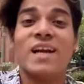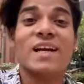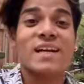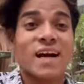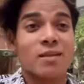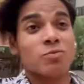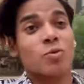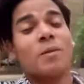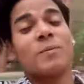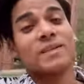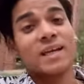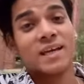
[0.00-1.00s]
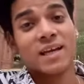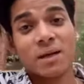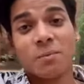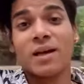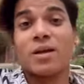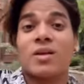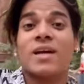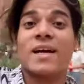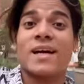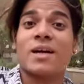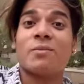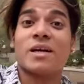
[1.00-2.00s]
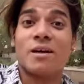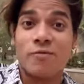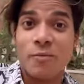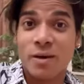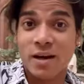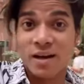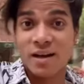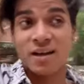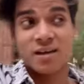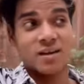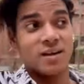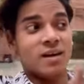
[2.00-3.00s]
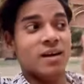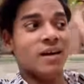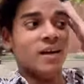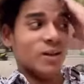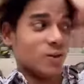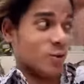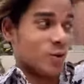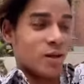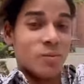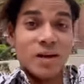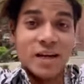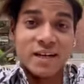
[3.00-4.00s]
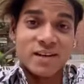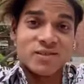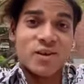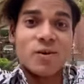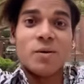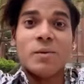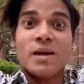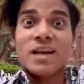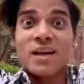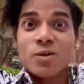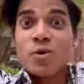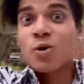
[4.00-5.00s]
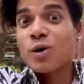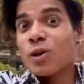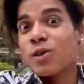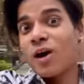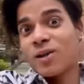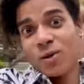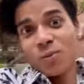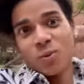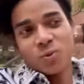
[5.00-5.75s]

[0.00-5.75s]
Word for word: लेकिन गाइस तुम्हें पता ही है कि मैंने इसकी टिकट भी कंफर्म कर रखी है तो इसे भी लेकर जाऊंगा बट लेकिन इसको किसाता